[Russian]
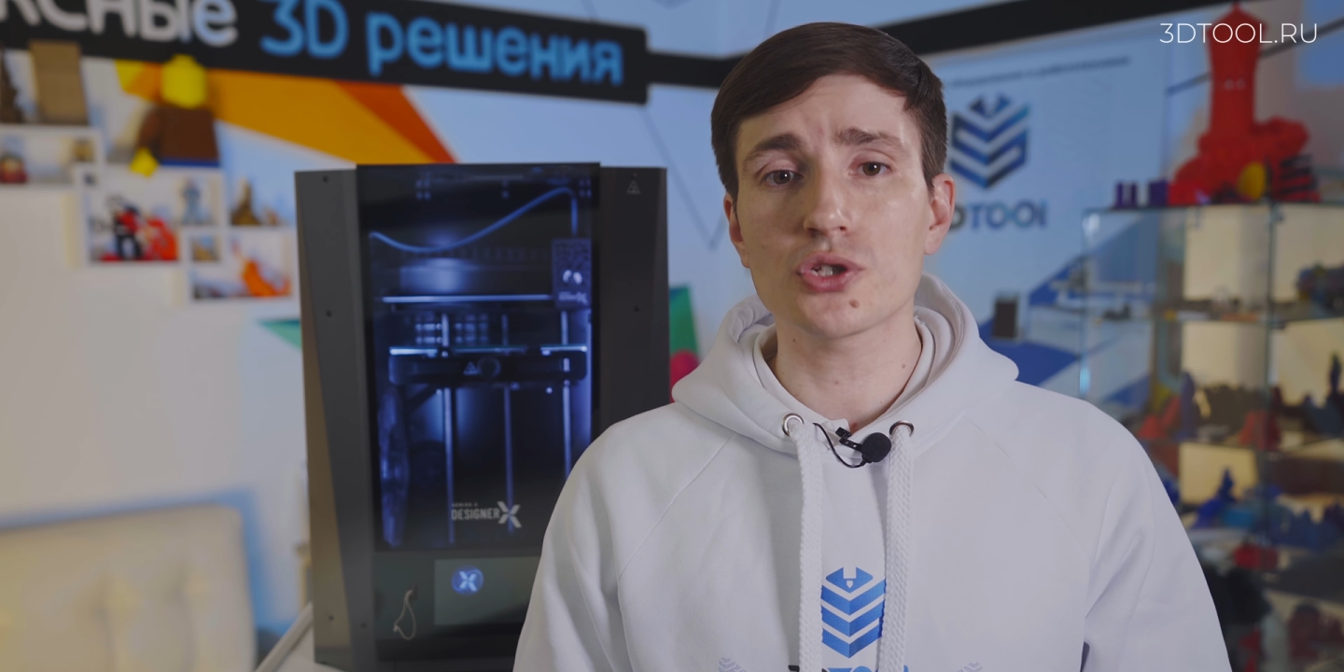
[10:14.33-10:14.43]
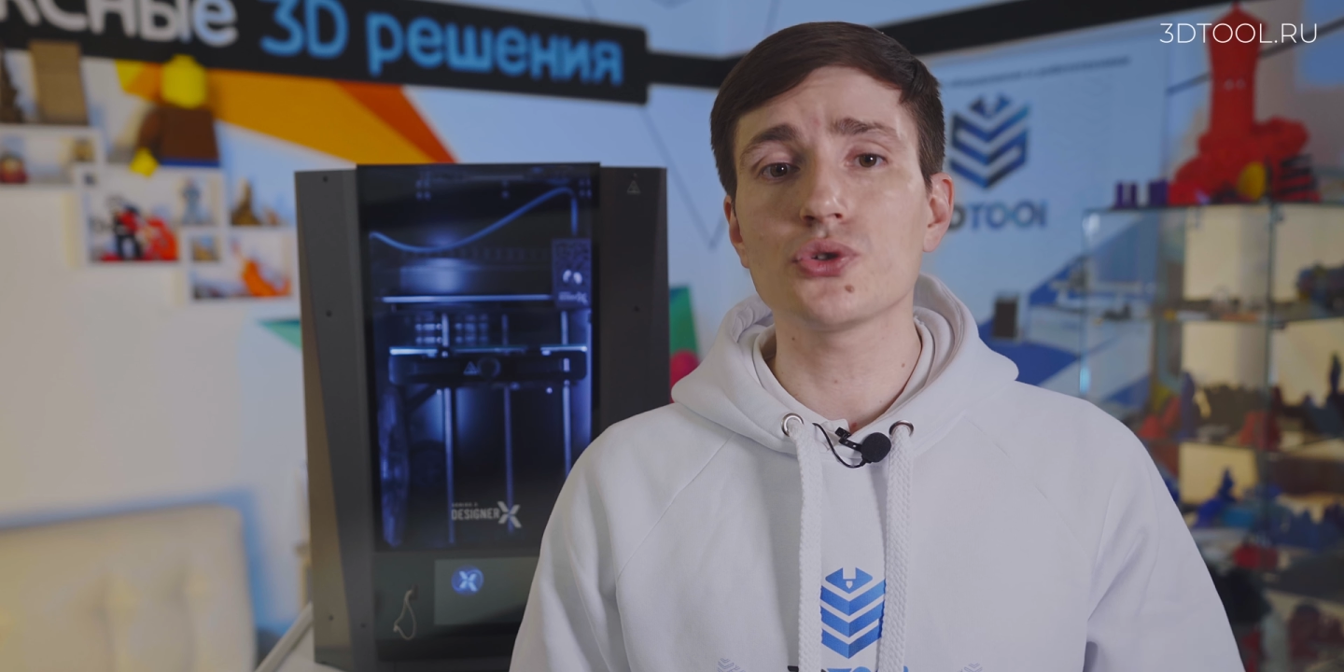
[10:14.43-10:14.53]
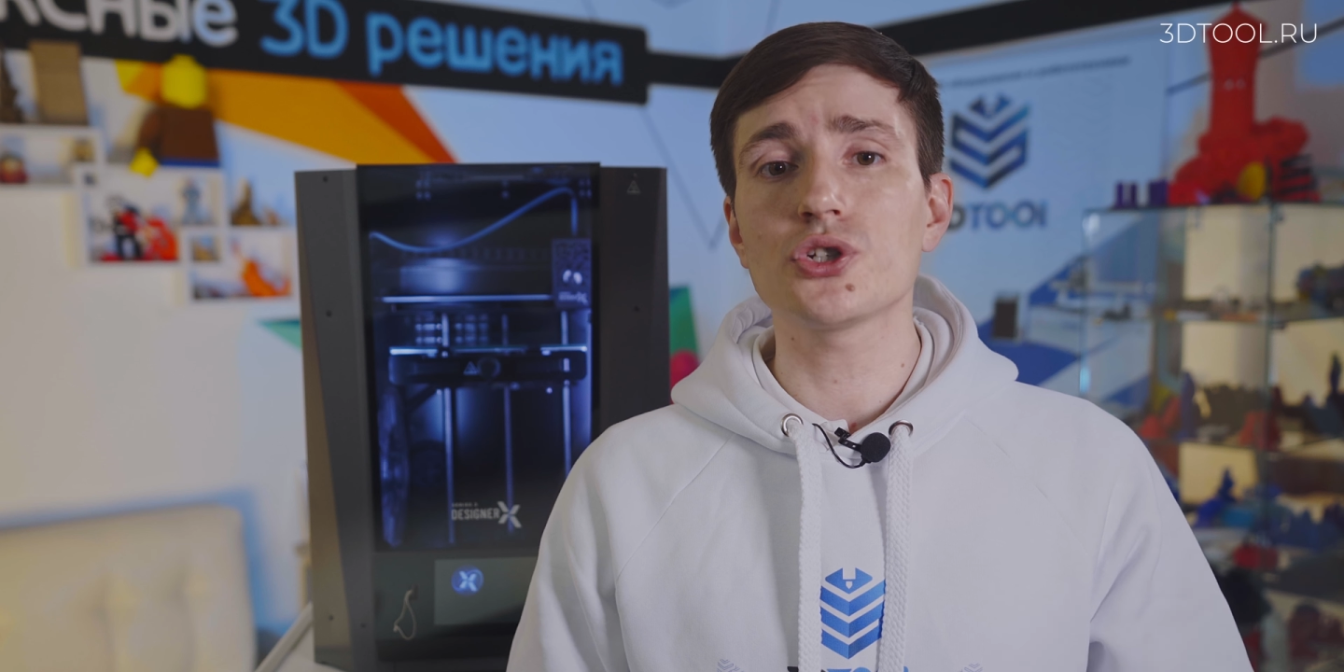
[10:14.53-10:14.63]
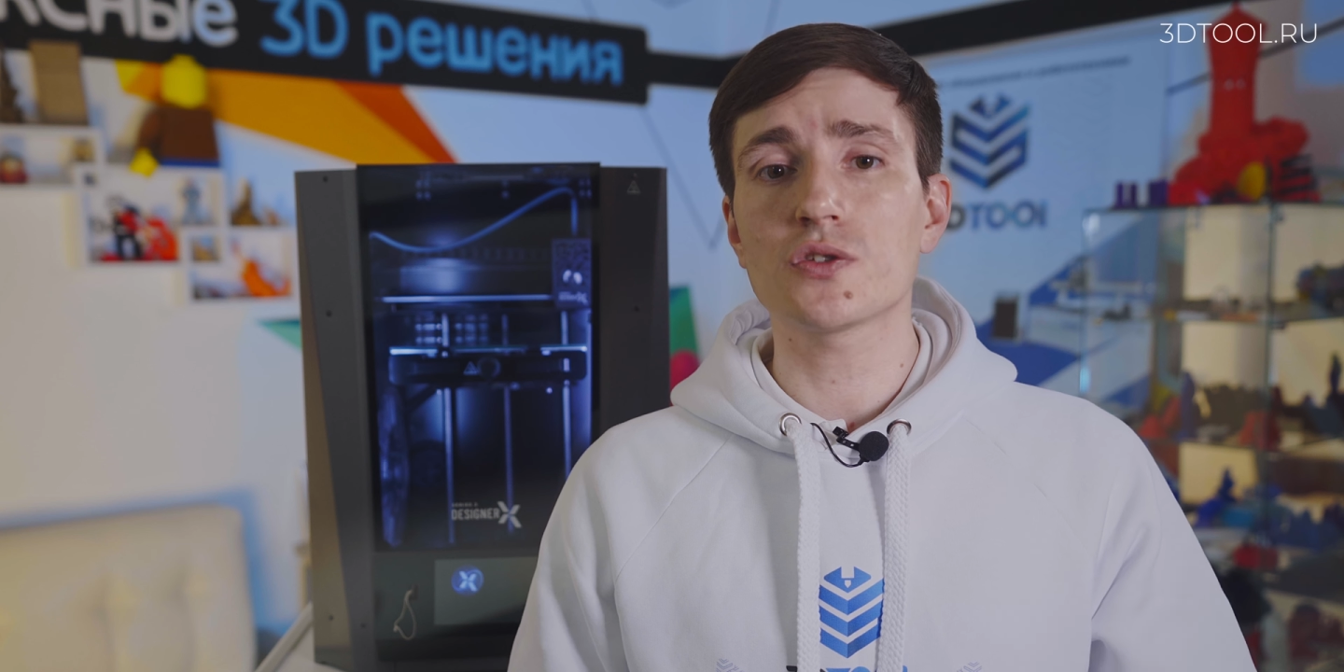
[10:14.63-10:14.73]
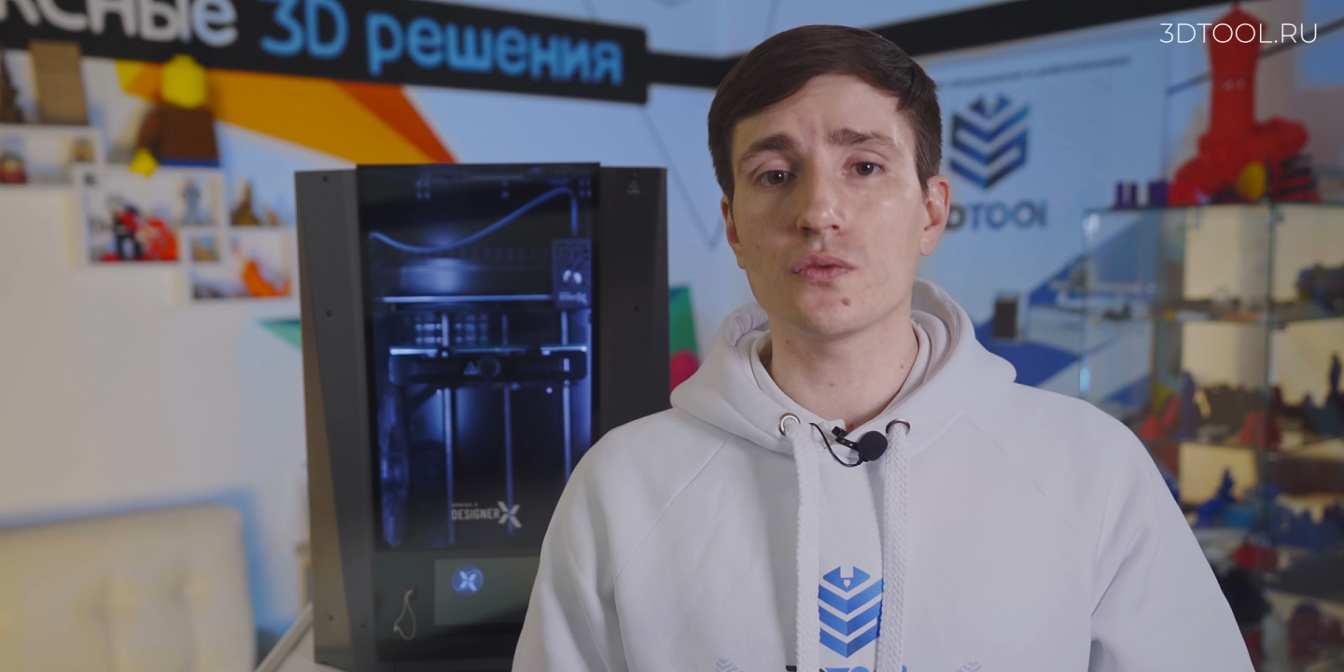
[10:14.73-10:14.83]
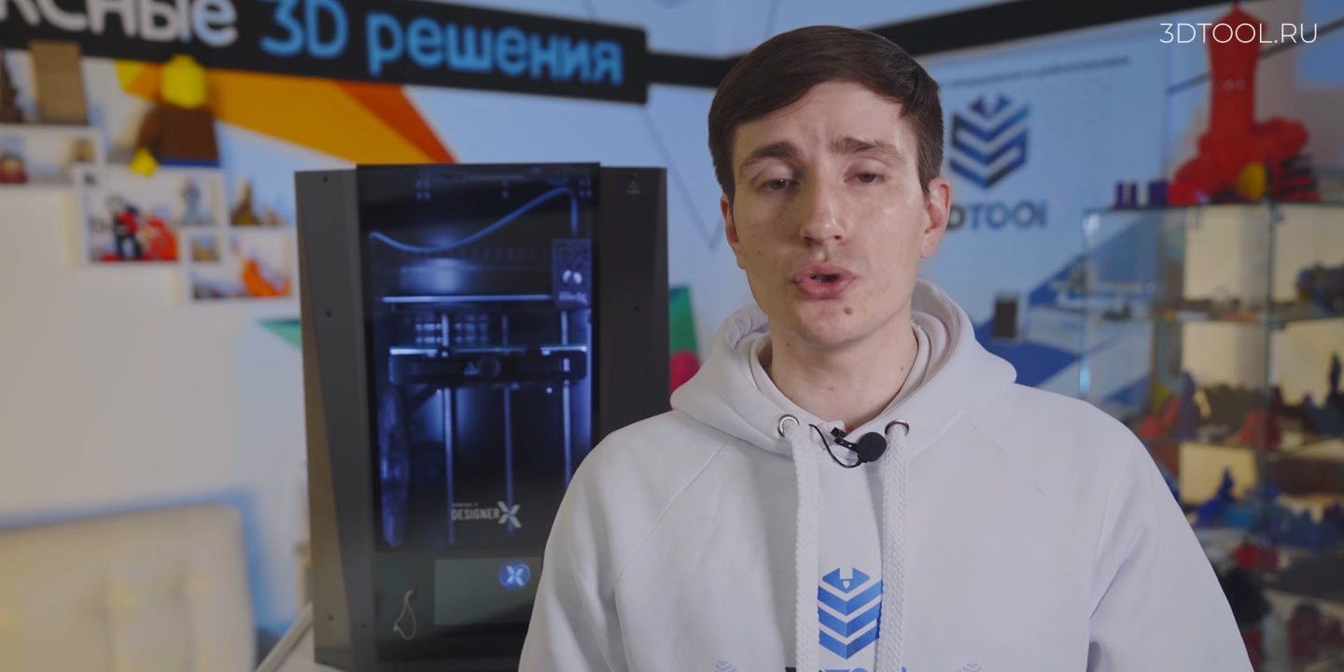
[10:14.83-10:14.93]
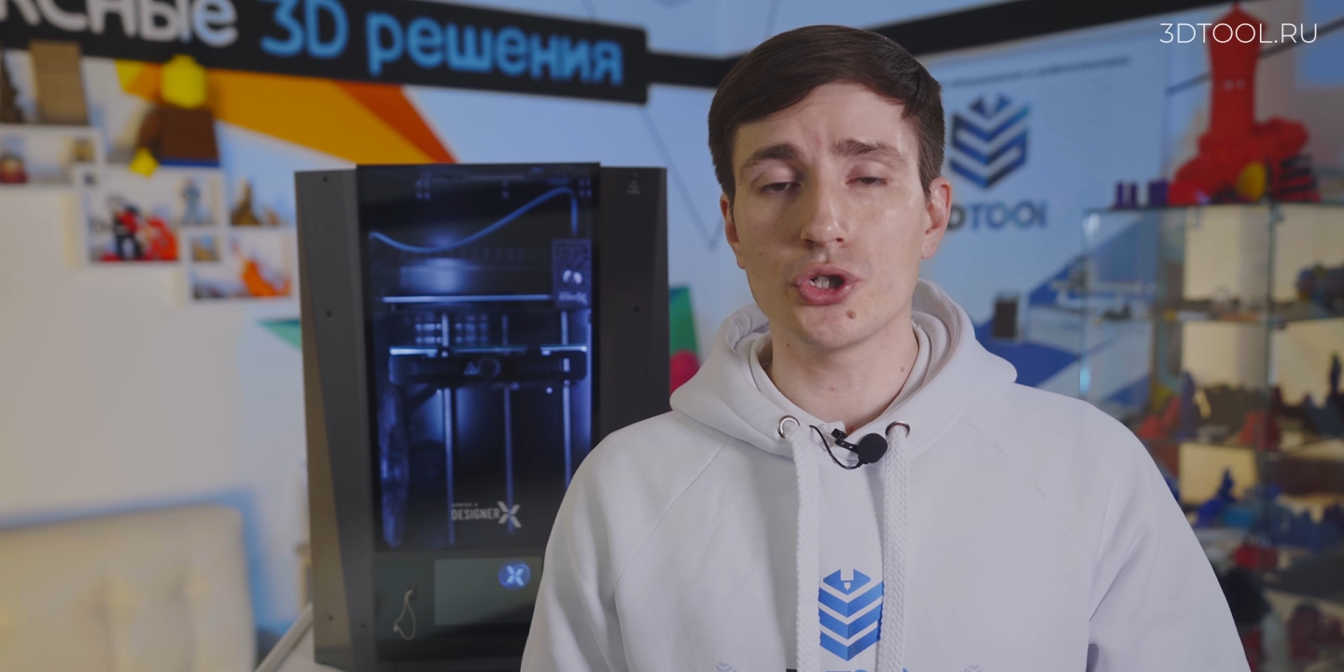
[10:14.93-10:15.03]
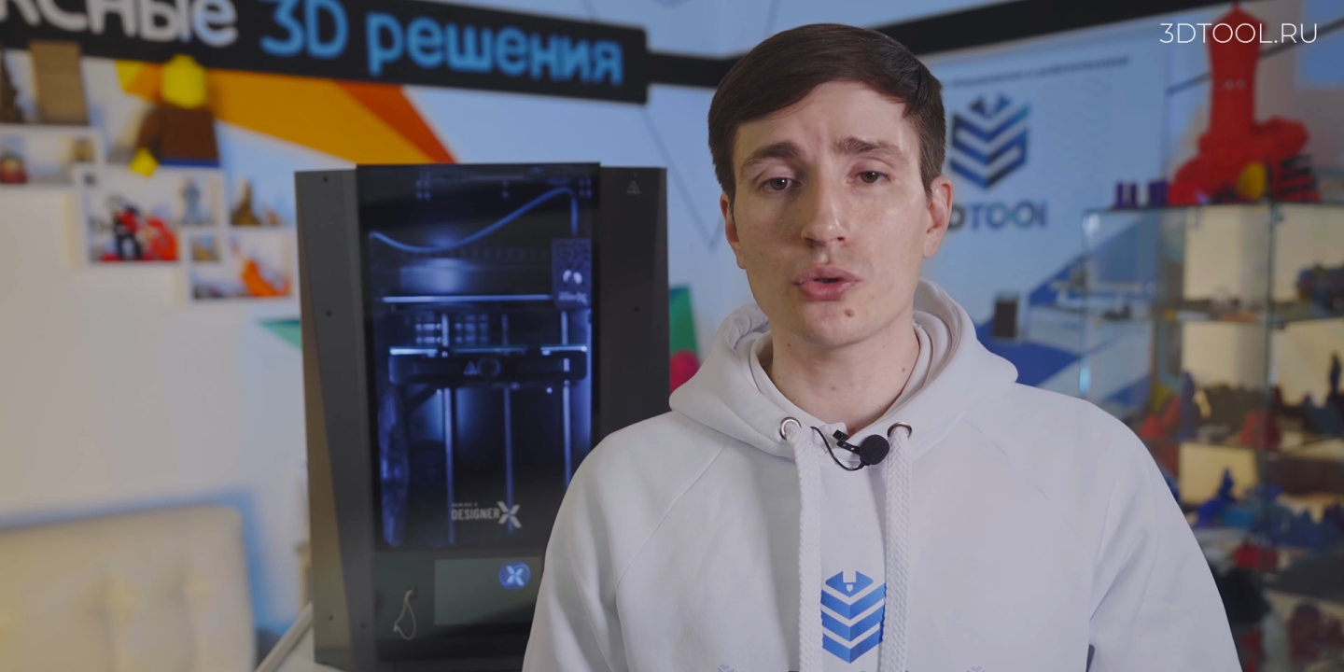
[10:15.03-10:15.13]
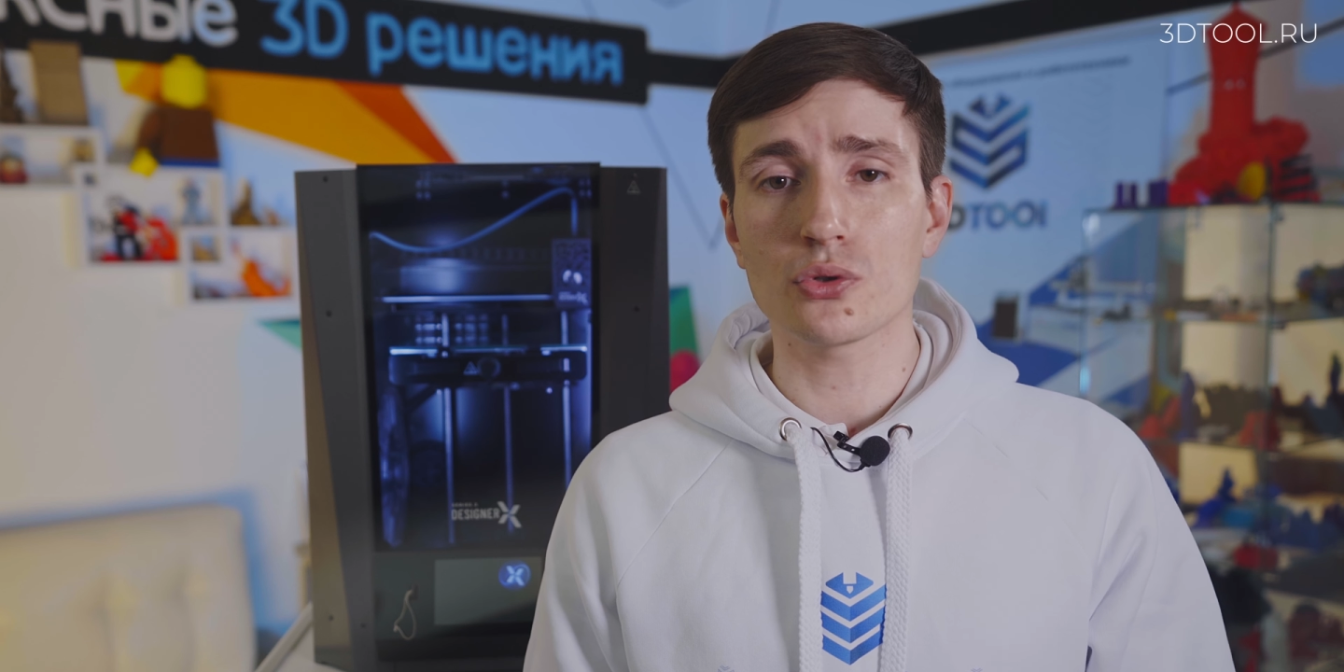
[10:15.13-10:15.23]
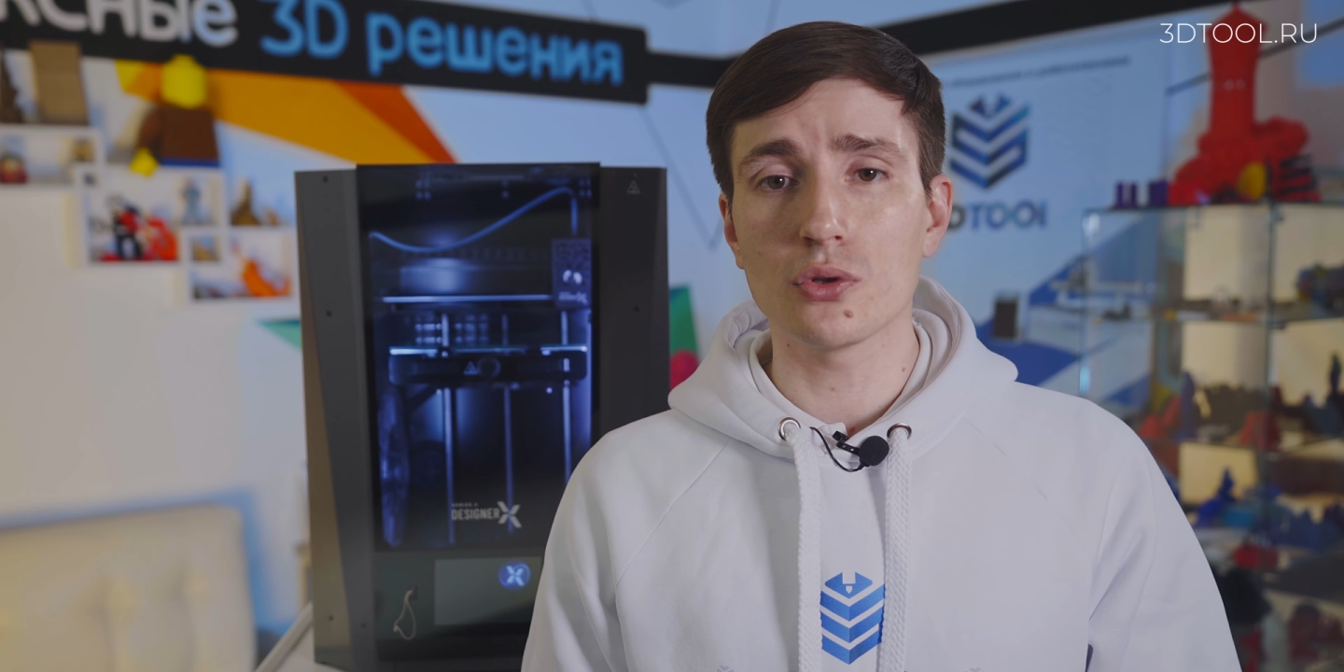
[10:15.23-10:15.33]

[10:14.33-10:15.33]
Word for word: существующих